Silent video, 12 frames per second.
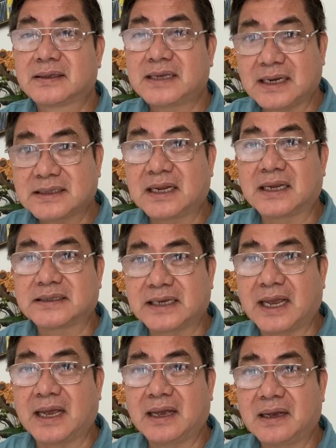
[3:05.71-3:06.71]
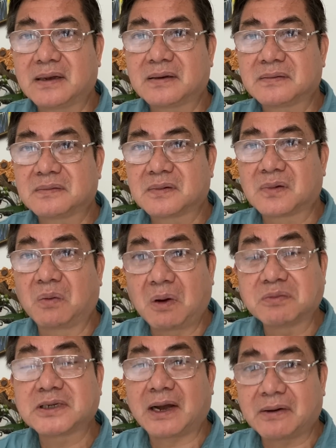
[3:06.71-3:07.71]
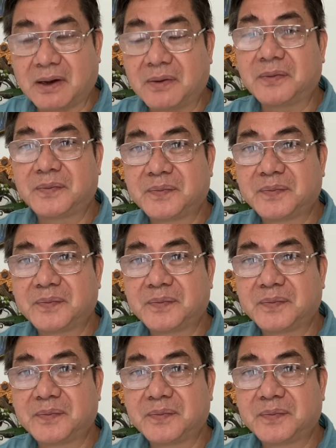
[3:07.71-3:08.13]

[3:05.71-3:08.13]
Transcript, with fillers: chắc là sẽ cũng không sao đâu